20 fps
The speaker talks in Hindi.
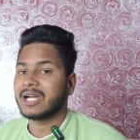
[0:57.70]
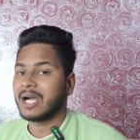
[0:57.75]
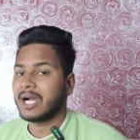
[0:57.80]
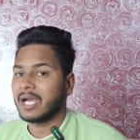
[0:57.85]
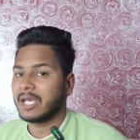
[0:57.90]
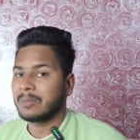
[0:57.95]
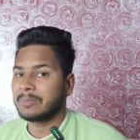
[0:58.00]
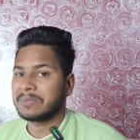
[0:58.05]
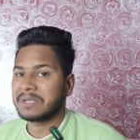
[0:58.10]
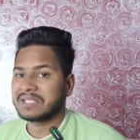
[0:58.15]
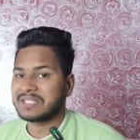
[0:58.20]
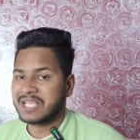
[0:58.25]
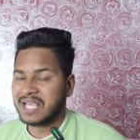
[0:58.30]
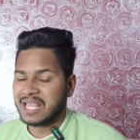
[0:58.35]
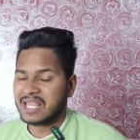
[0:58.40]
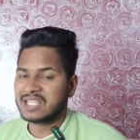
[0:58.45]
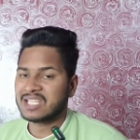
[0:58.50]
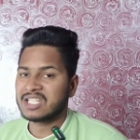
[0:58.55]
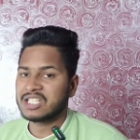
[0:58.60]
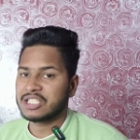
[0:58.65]
एक आईपीएस
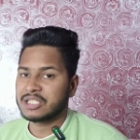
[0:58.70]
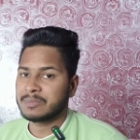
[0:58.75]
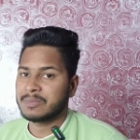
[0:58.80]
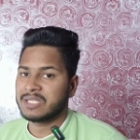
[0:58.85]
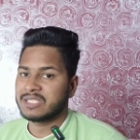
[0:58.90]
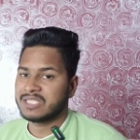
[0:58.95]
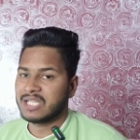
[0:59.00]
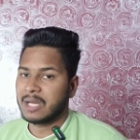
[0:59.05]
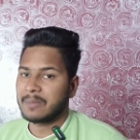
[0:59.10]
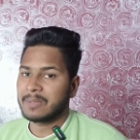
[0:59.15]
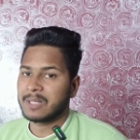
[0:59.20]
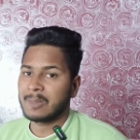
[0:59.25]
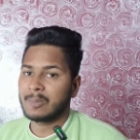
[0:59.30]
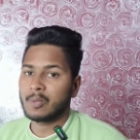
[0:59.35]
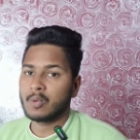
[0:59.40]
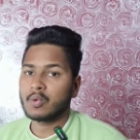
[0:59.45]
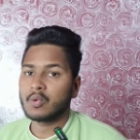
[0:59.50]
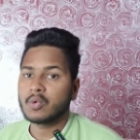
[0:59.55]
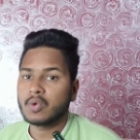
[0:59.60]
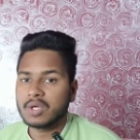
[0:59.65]
एलसीडी डिस्प्ले जहाँ पर
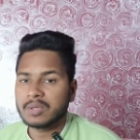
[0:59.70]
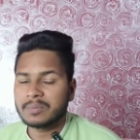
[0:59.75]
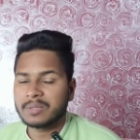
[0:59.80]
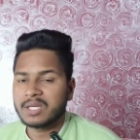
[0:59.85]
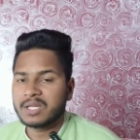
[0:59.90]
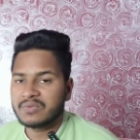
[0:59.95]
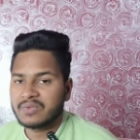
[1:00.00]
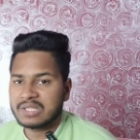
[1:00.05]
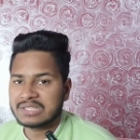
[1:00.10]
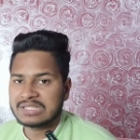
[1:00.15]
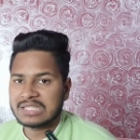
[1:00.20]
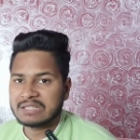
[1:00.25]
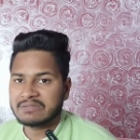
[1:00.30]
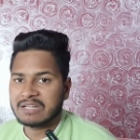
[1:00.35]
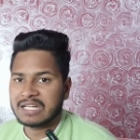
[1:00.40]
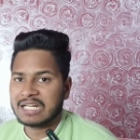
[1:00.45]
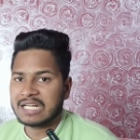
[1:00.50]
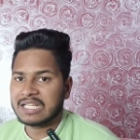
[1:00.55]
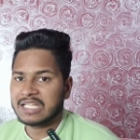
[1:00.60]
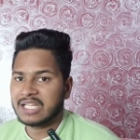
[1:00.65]
आपको कोई भी रिफ्रेश
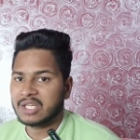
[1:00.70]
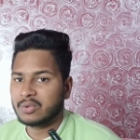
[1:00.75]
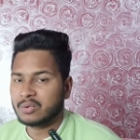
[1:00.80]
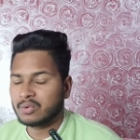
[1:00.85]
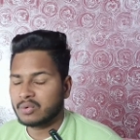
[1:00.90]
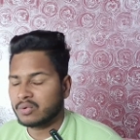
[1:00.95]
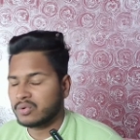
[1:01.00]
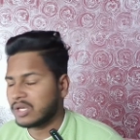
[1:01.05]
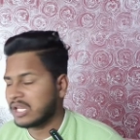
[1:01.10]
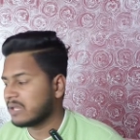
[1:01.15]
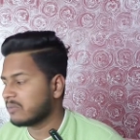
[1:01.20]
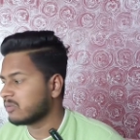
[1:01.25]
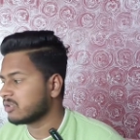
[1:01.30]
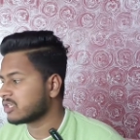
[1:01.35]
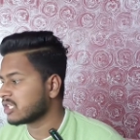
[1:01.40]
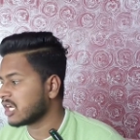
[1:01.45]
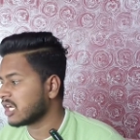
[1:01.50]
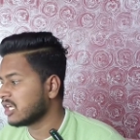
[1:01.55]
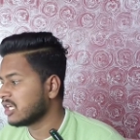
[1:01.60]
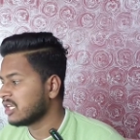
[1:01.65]
रेट वगैरह देखने को नहीं
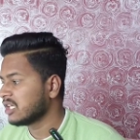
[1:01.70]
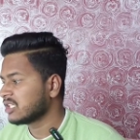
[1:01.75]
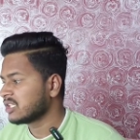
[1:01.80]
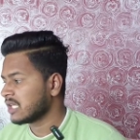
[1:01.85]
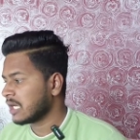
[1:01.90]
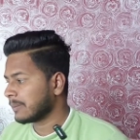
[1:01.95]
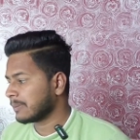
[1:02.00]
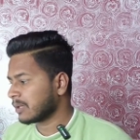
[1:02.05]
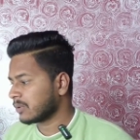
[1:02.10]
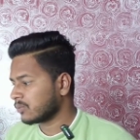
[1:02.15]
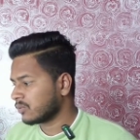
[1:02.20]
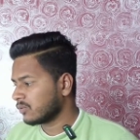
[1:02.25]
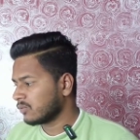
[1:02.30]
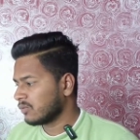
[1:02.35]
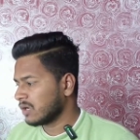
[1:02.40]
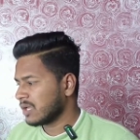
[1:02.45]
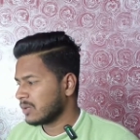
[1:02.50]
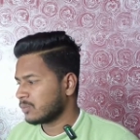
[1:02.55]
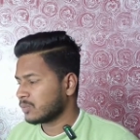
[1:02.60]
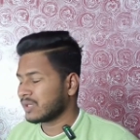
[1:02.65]
मिलता यहाँ पर
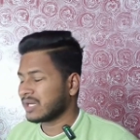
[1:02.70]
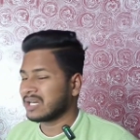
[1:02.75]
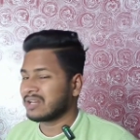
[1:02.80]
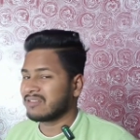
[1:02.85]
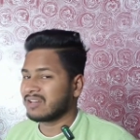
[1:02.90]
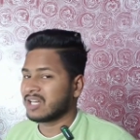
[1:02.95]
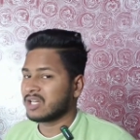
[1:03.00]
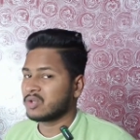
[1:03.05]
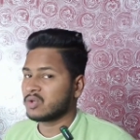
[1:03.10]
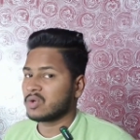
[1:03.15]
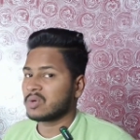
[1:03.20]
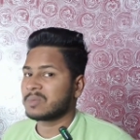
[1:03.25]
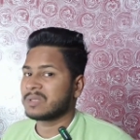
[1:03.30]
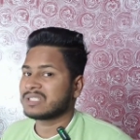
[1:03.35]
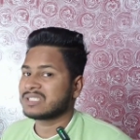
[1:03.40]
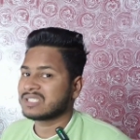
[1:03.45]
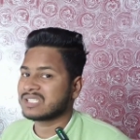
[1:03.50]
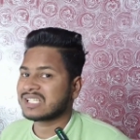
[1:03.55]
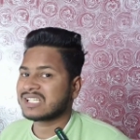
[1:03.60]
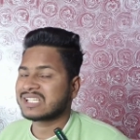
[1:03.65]
आपको वही पुराना वाला
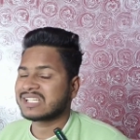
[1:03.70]
नॉर्मल